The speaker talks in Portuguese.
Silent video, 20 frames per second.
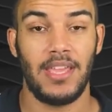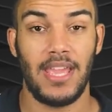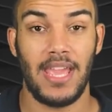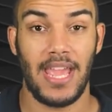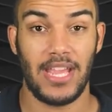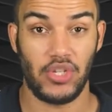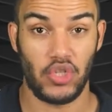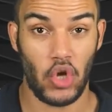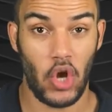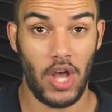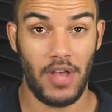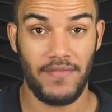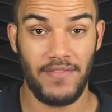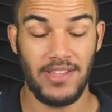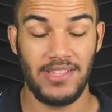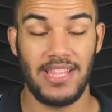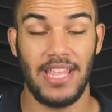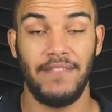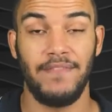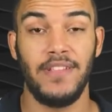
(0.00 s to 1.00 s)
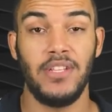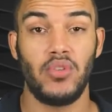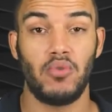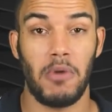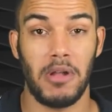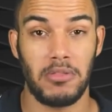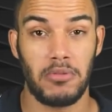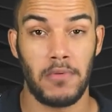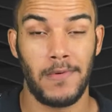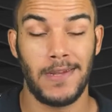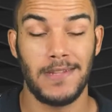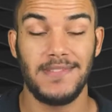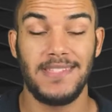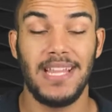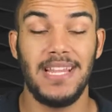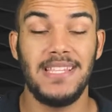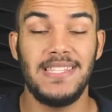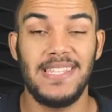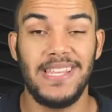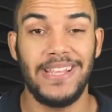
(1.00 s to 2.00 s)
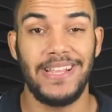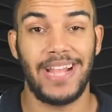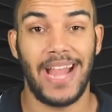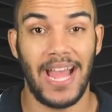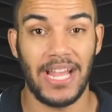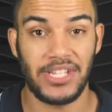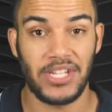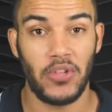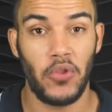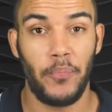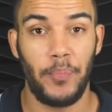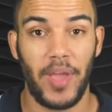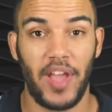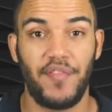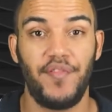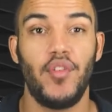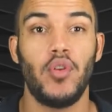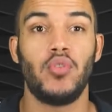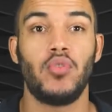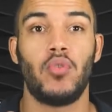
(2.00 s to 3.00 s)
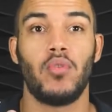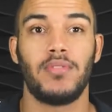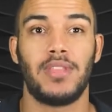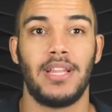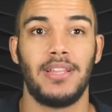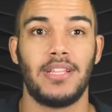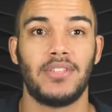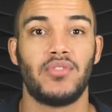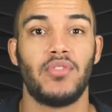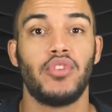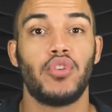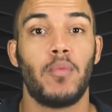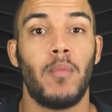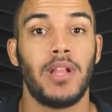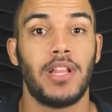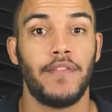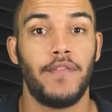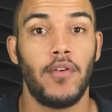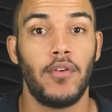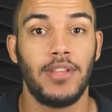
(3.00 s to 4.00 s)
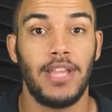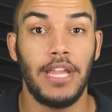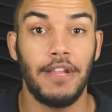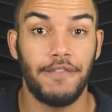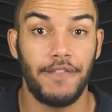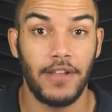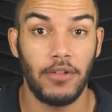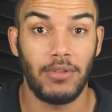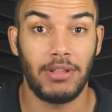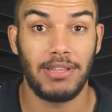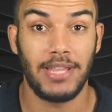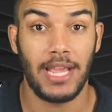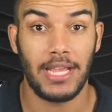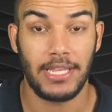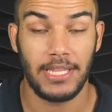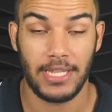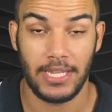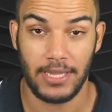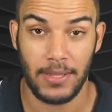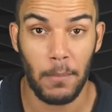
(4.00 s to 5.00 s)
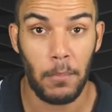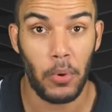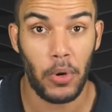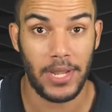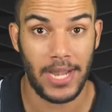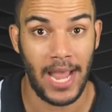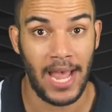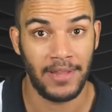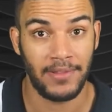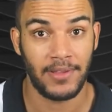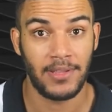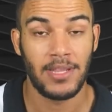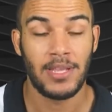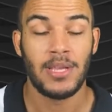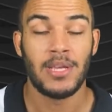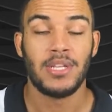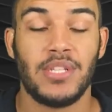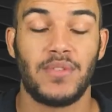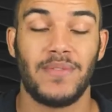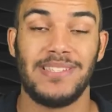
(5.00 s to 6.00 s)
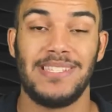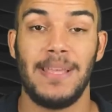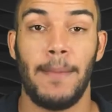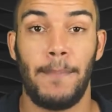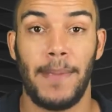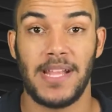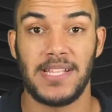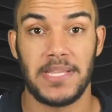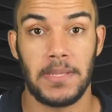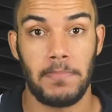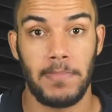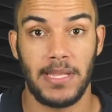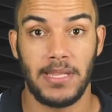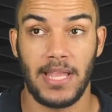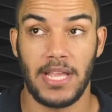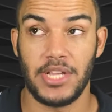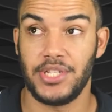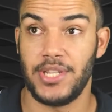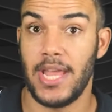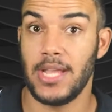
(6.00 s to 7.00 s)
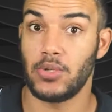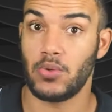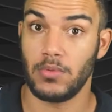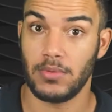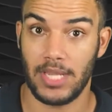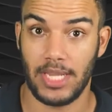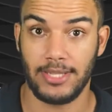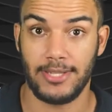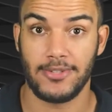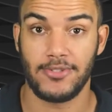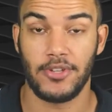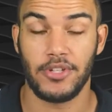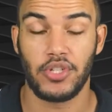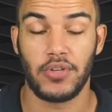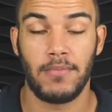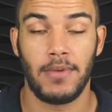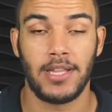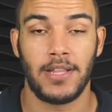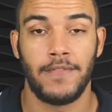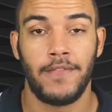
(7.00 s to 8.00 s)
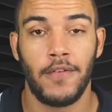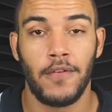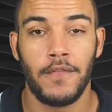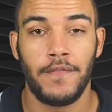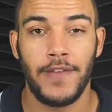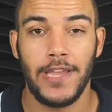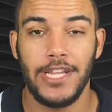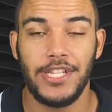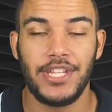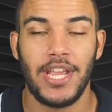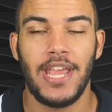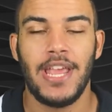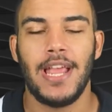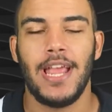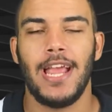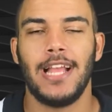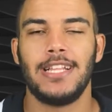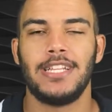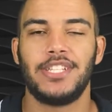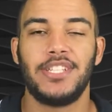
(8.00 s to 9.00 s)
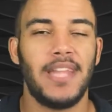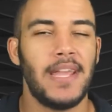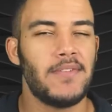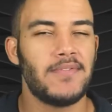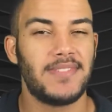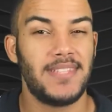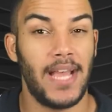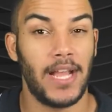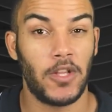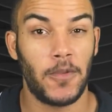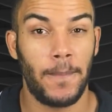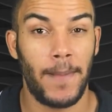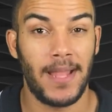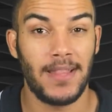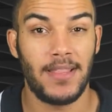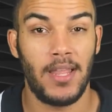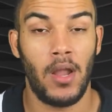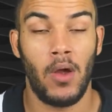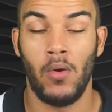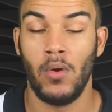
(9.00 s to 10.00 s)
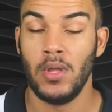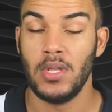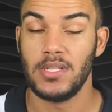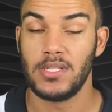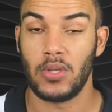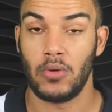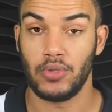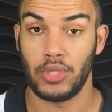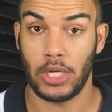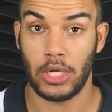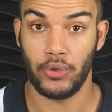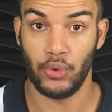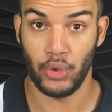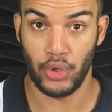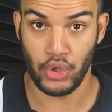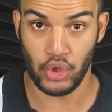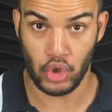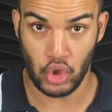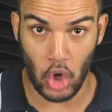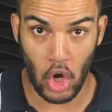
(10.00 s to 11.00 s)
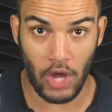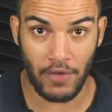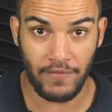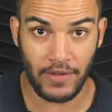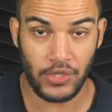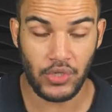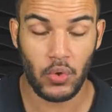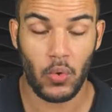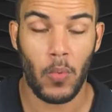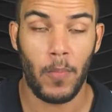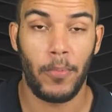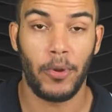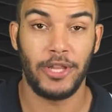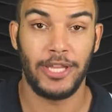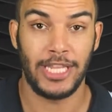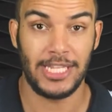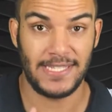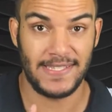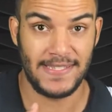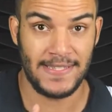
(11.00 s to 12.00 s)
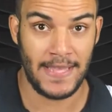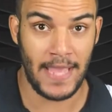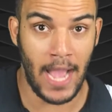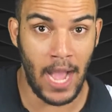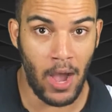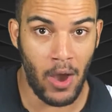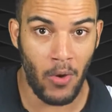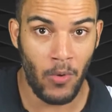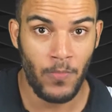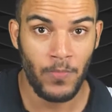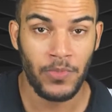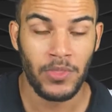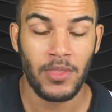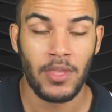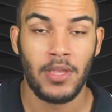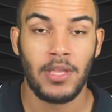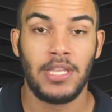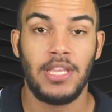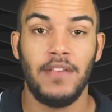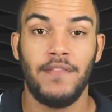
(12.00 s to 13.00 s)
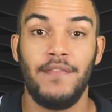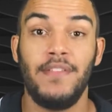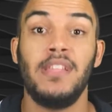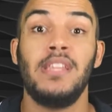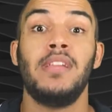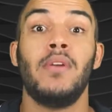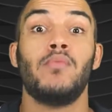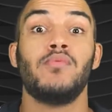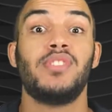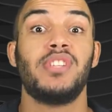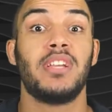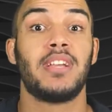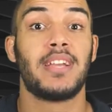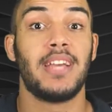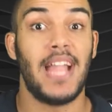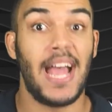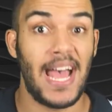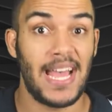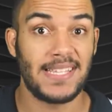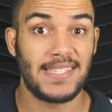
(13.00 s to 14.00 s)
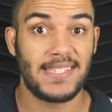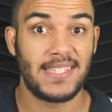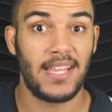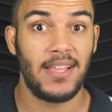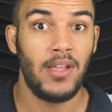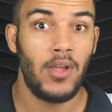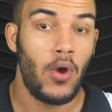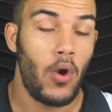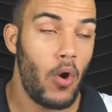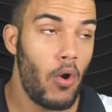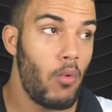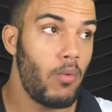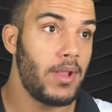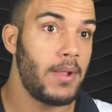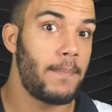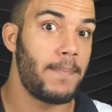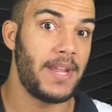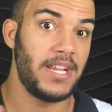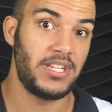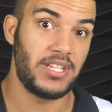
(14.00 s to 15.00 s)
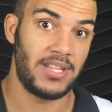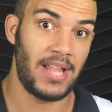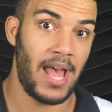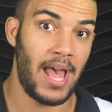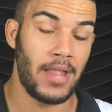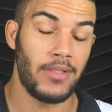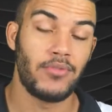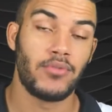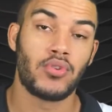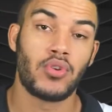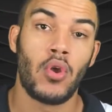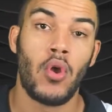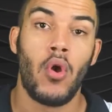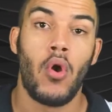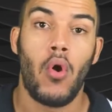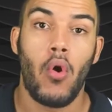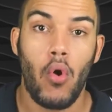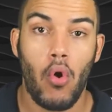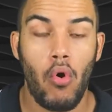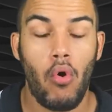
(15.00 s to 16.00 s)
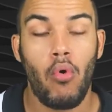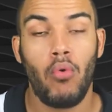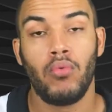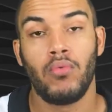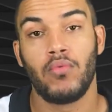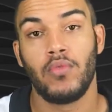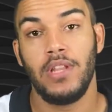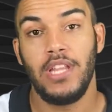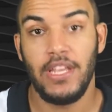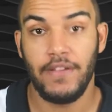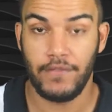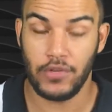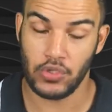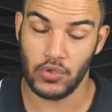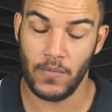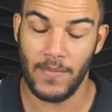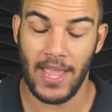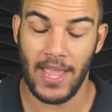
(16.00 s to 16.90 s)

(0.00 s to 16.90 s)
é jovem, tem 24 anos, ele se encaixa no perfil de contratações que o Botafogo tem feito até aqui na temporada. Se você perceber, das 10 contratações que o Botafogo fez, elas têm um certo padrão. São jogadores jovens, com potencial, que viriam de graça ou emprestados ou livres do